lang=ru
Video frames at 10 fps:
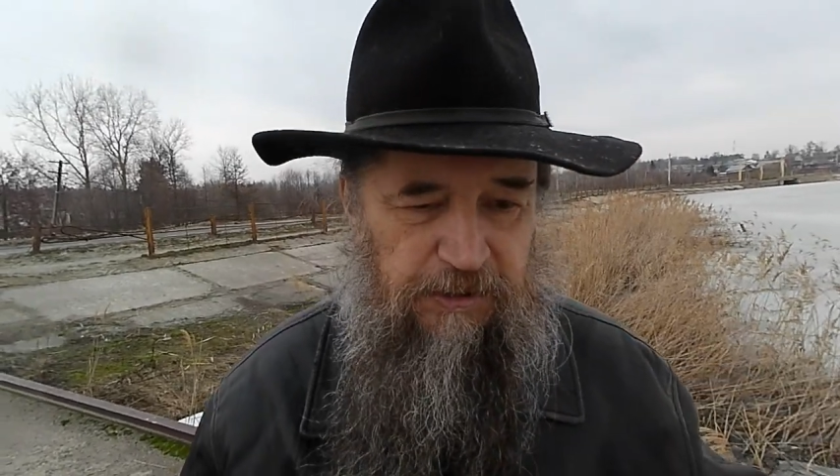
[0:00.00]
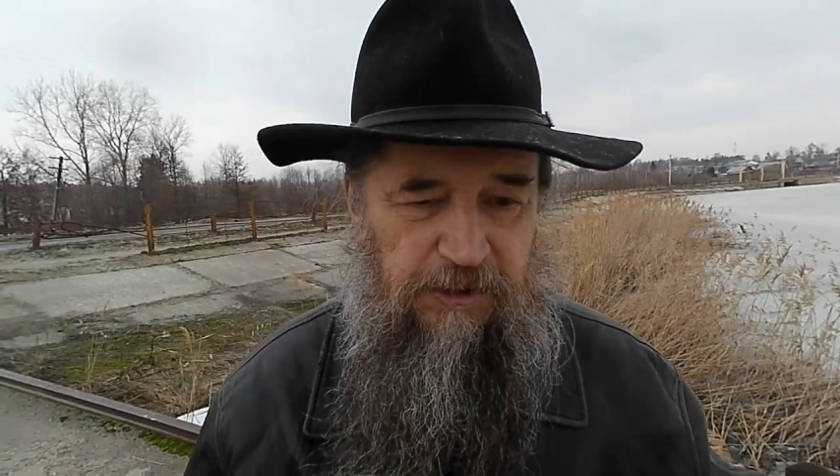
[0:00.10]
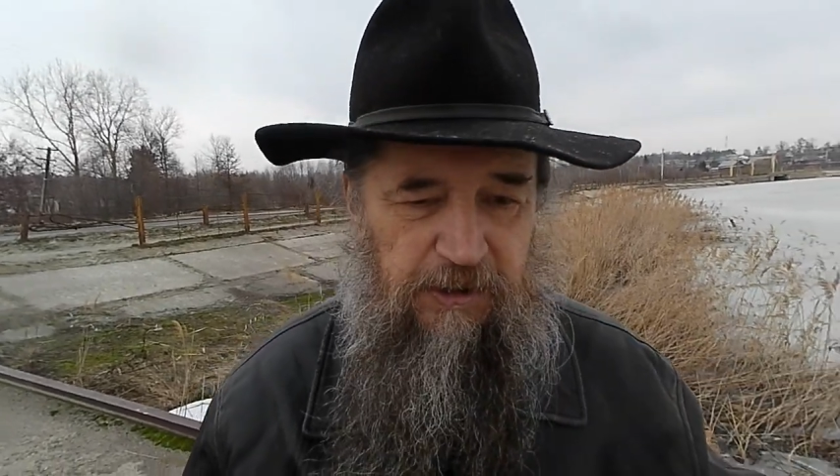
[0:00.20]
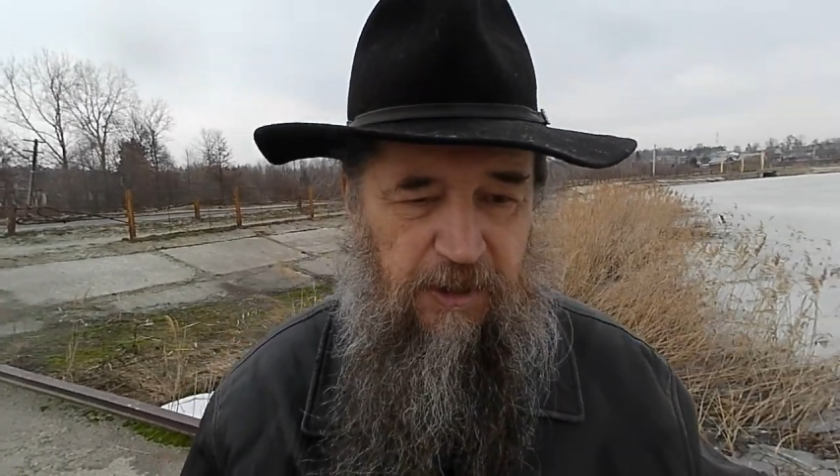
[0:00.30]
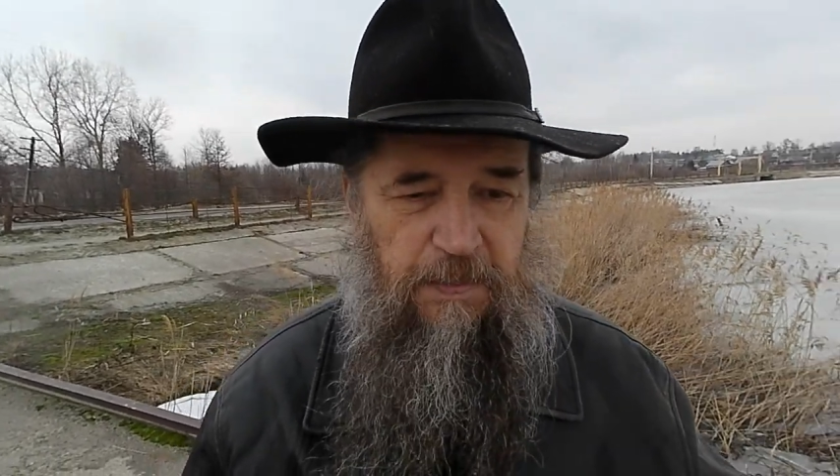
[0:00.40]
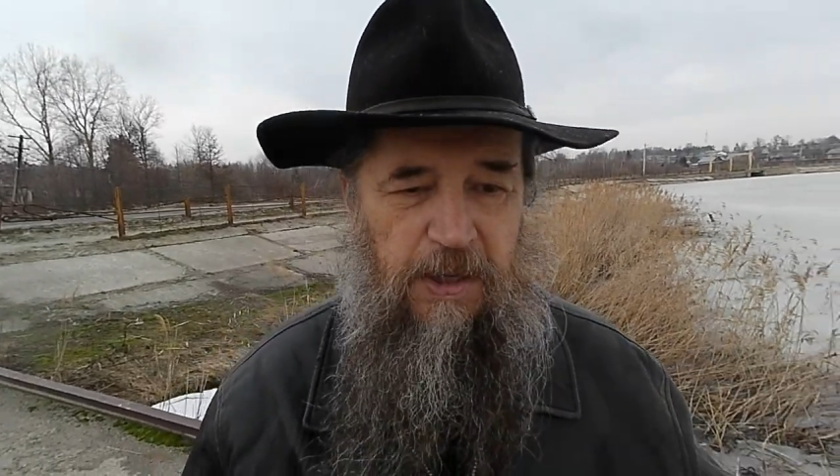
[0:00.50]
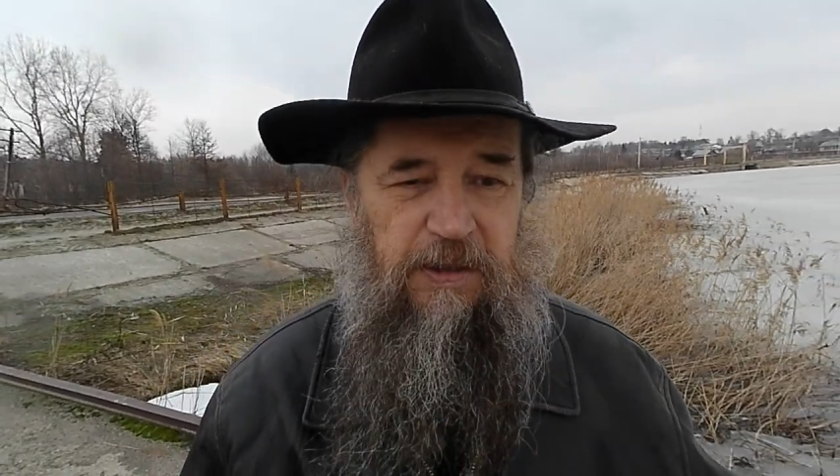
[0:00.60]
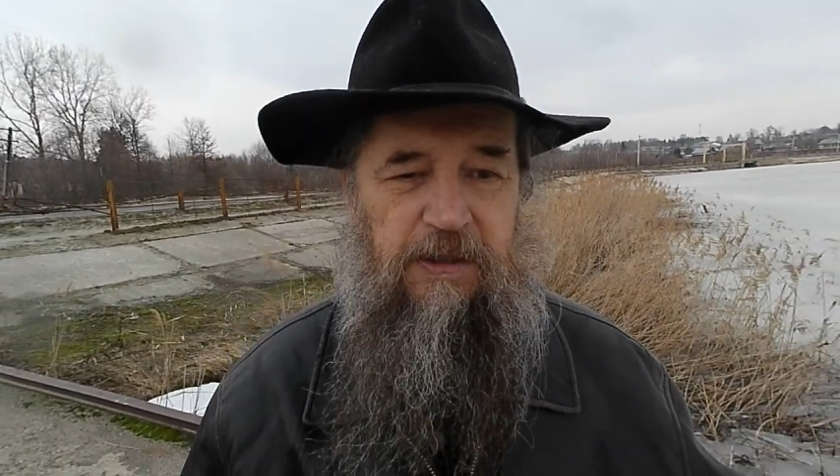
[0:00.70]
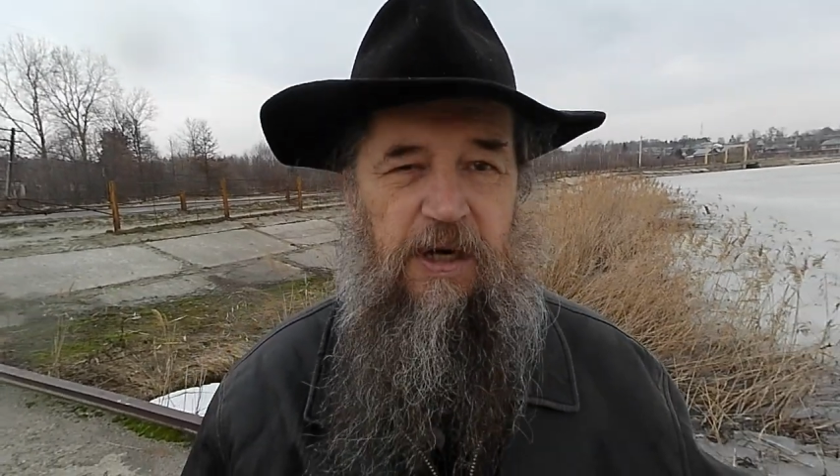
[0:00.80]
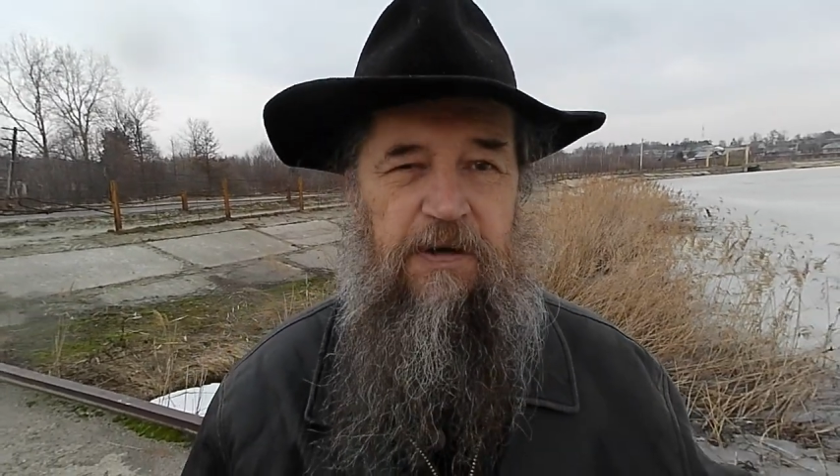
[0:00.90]
к
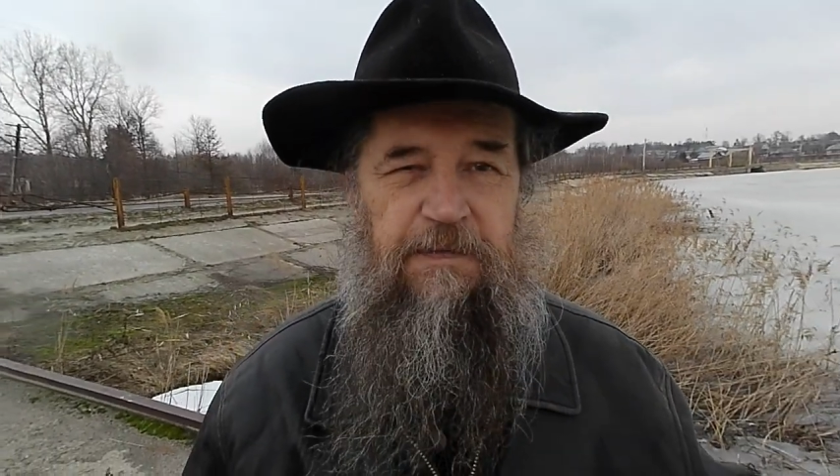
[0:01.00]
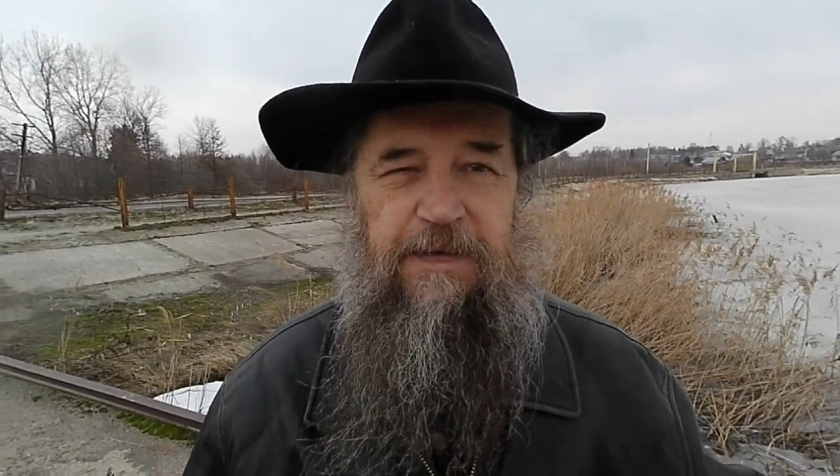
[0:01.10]
наркомании как к